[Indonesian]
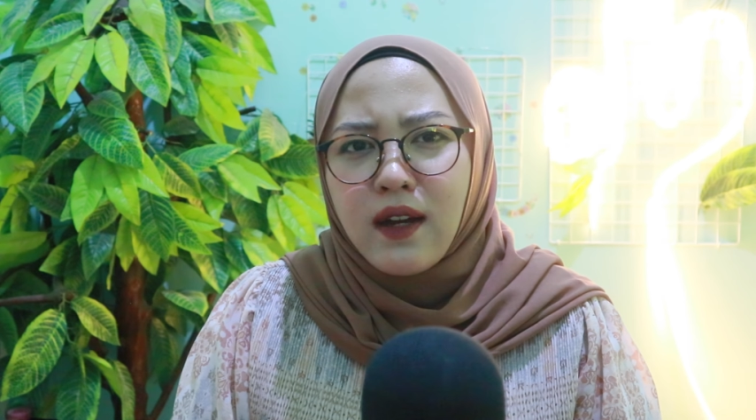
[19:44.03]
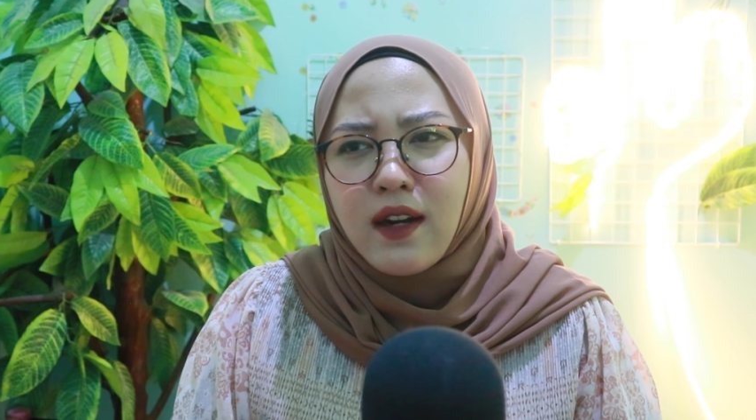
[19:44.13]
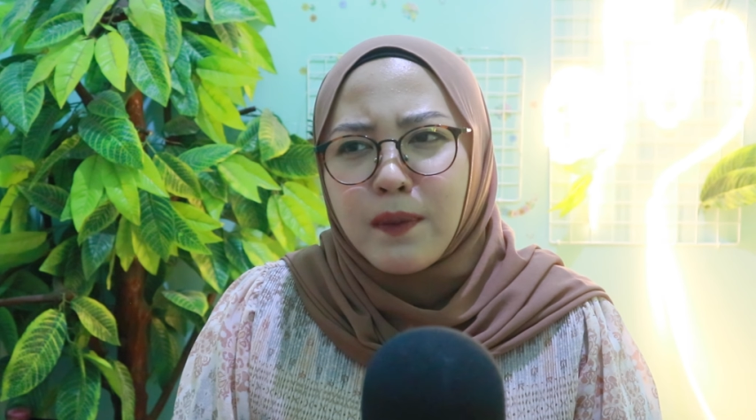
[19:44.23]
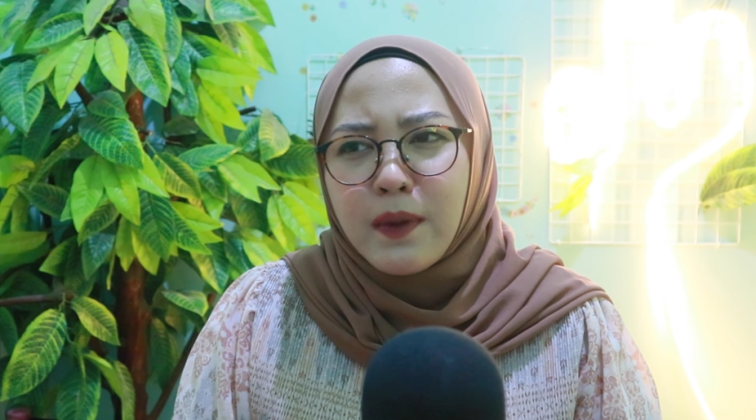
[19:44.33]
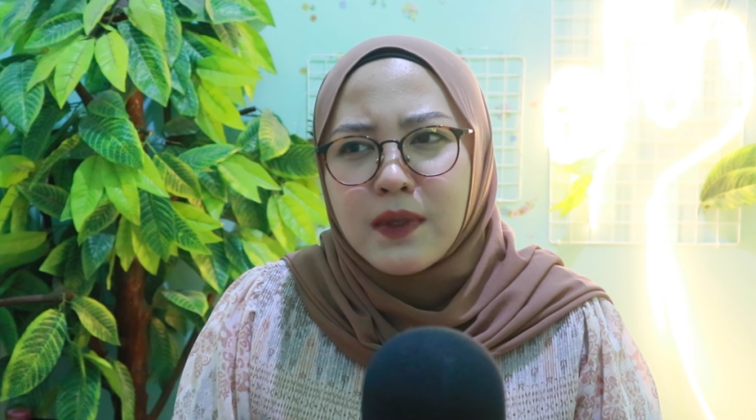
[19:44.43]

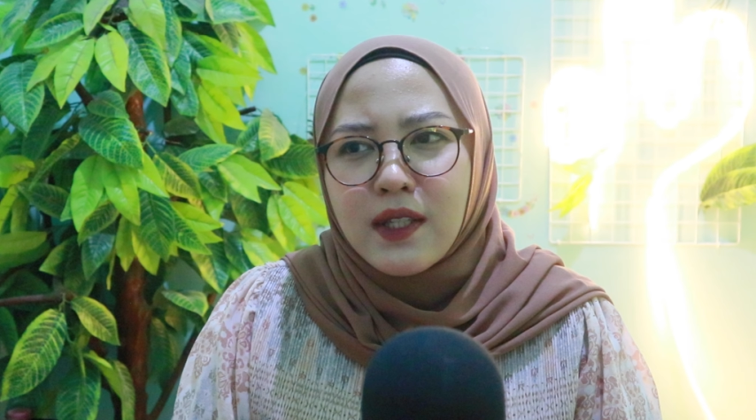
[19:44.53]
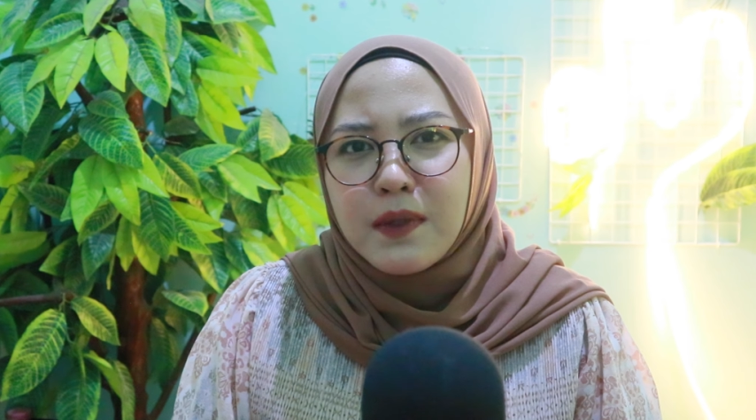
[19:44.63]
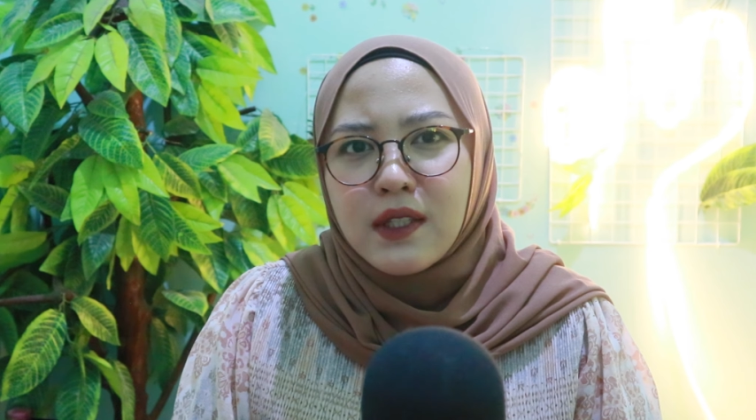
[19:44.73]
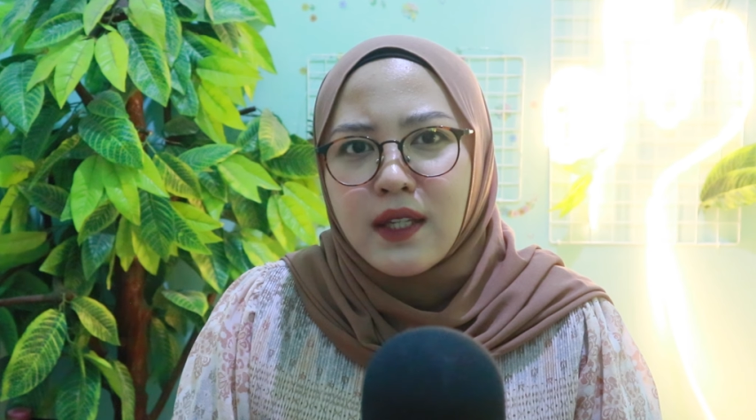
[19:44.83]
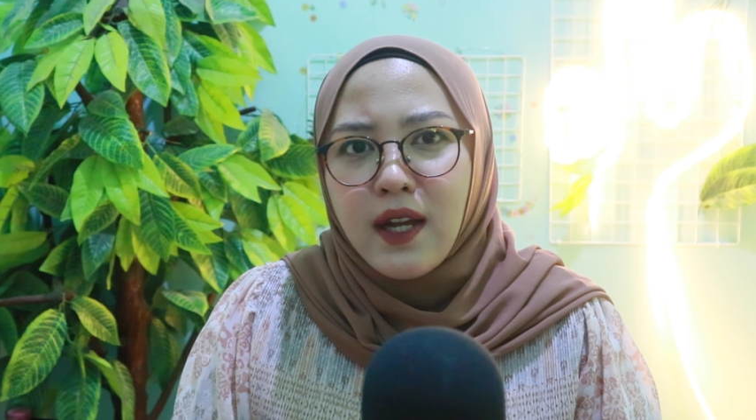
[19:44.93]
kenapa
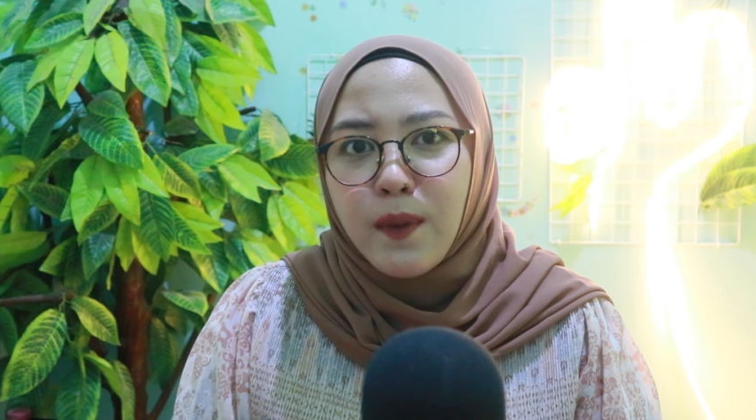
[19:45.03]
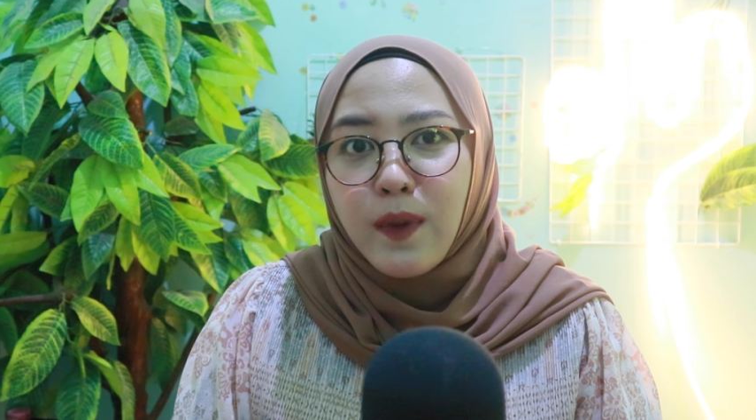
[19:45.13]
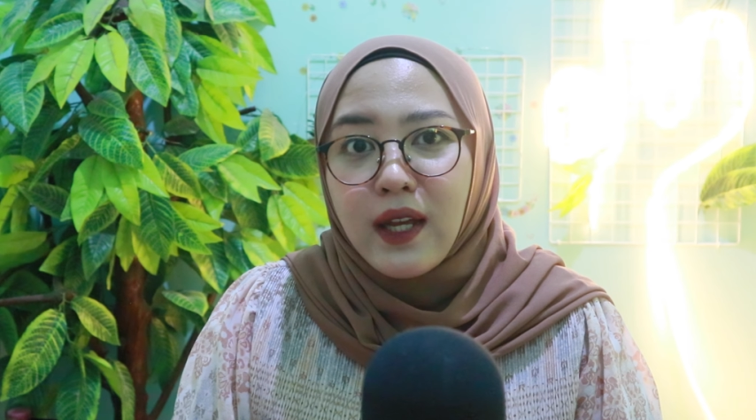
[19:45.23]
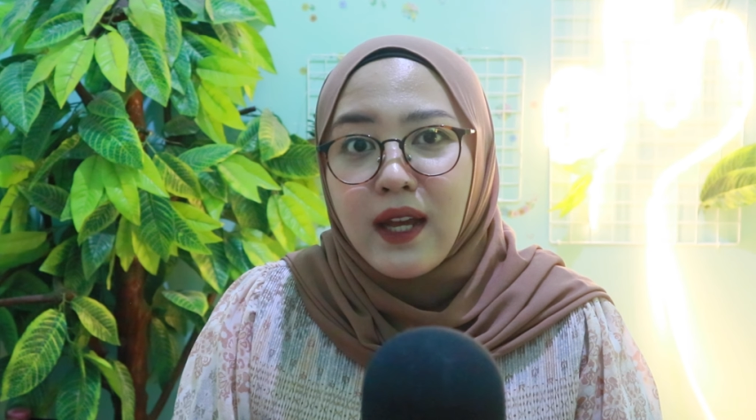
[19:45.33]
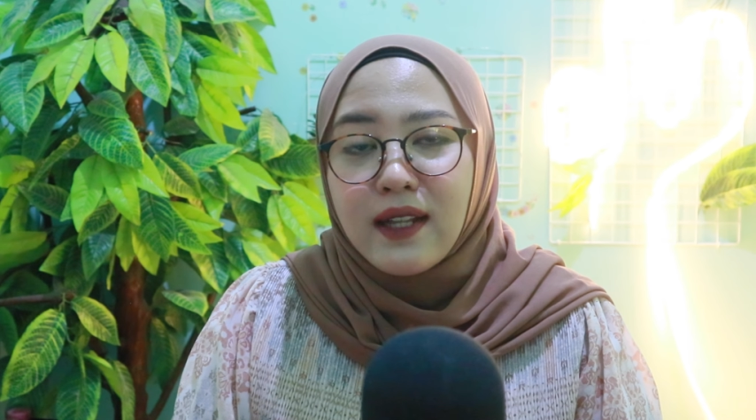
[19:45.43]
bisa-bisanya nggak
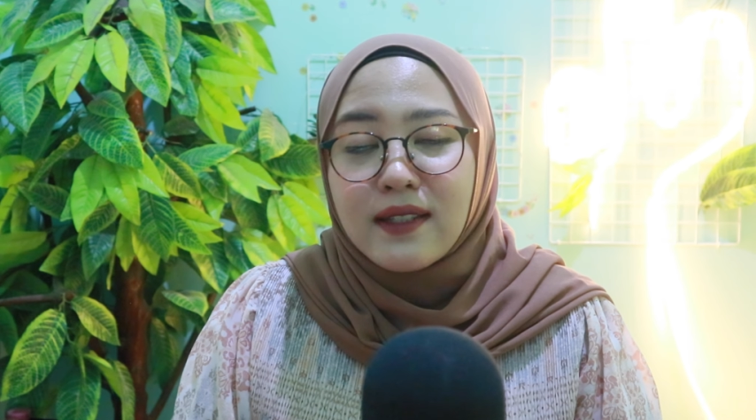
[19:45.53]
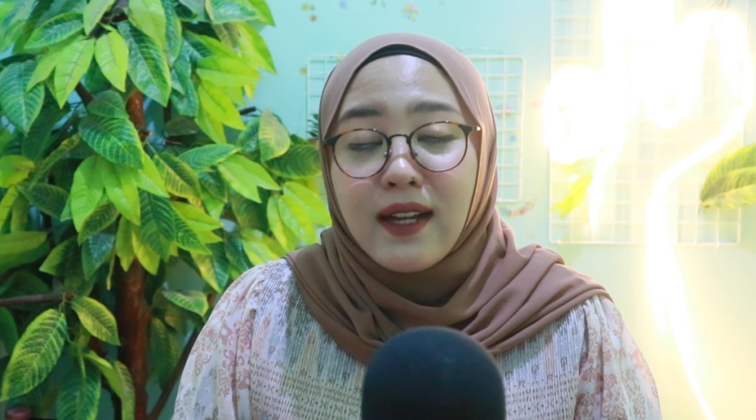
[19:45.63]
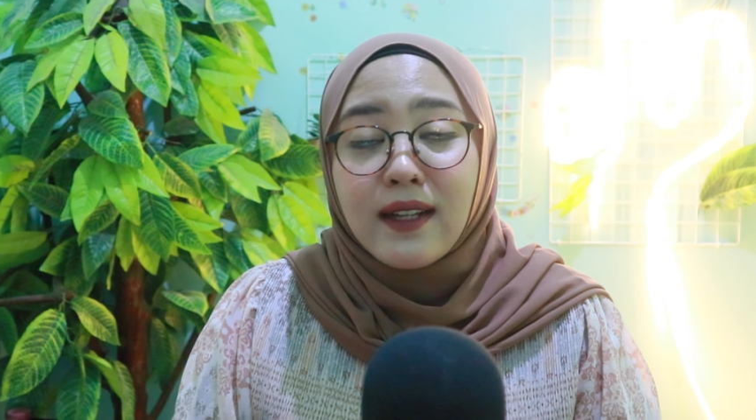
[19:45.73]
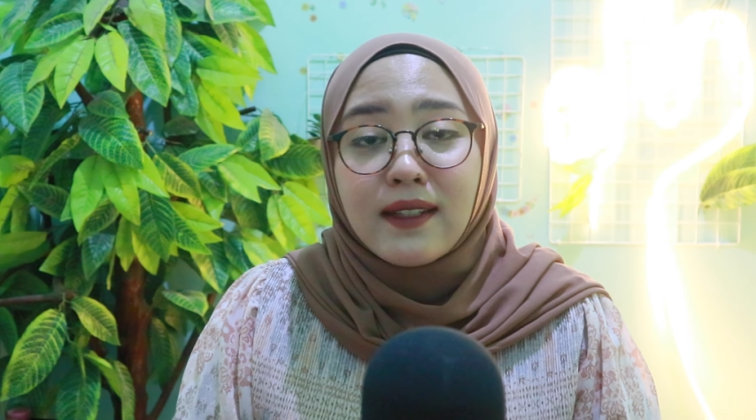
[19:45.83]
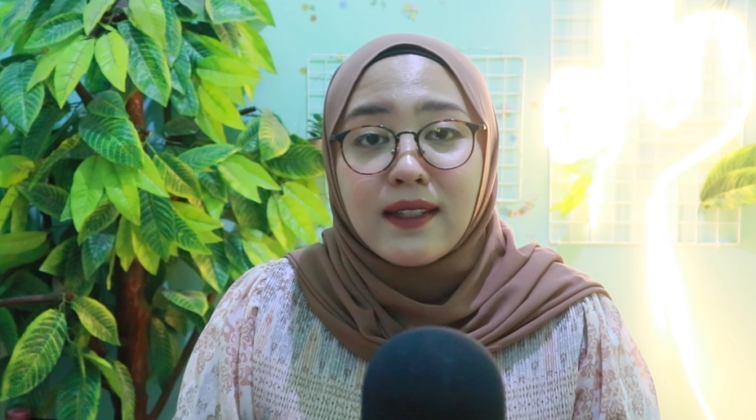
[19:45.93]
pakai alas
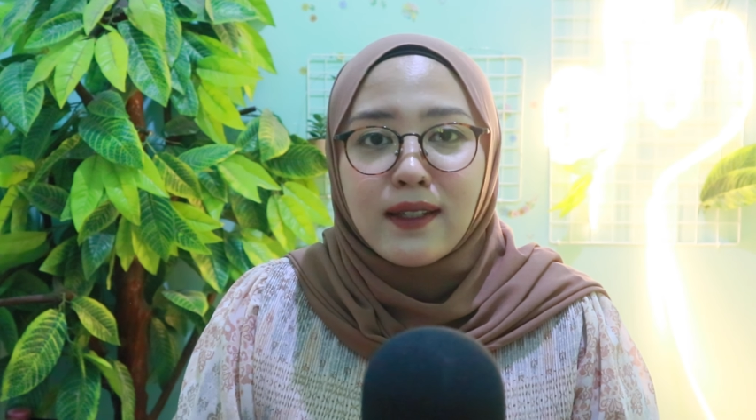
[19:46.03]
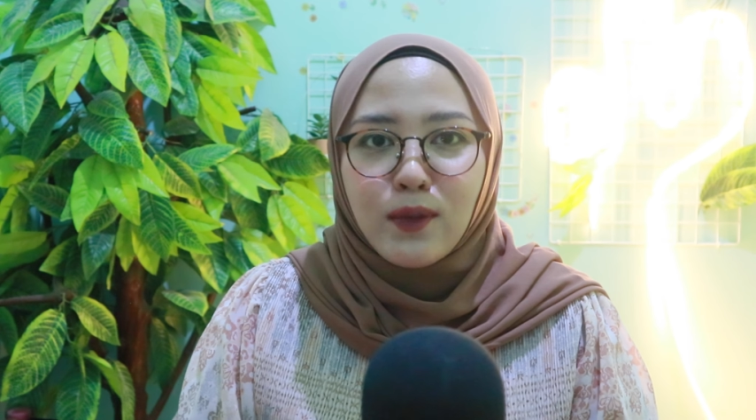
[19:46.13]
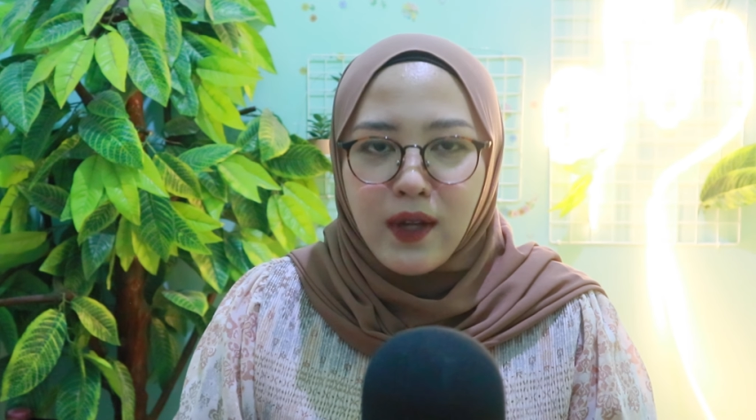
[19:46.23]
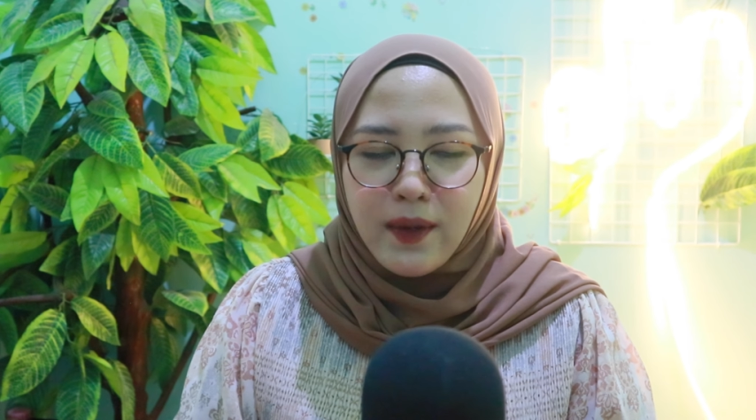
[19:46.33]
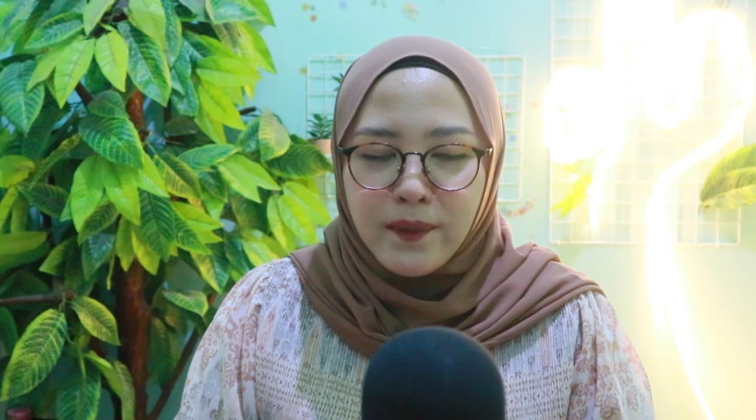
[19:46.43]
kaki gitu kan?